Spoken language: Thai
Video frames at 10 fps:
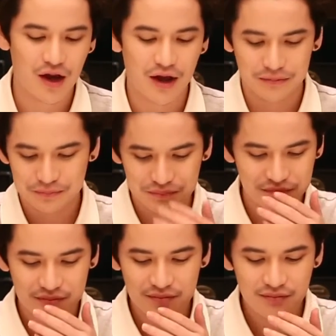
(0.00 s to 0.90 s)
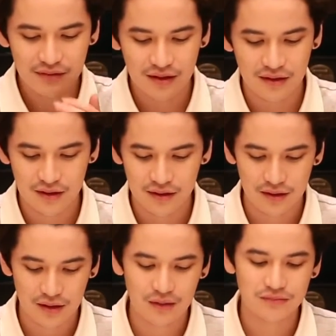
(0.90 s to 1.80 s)
ว่า
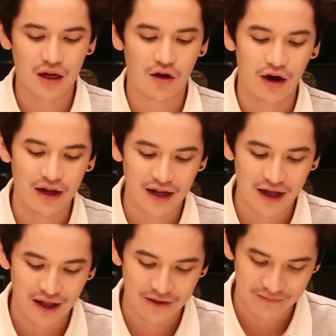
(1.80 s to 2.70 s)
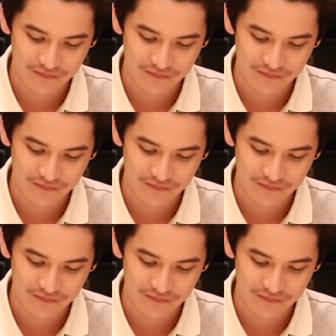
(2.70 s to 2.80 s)
เริ่มจากหอยเลยแล้วกัน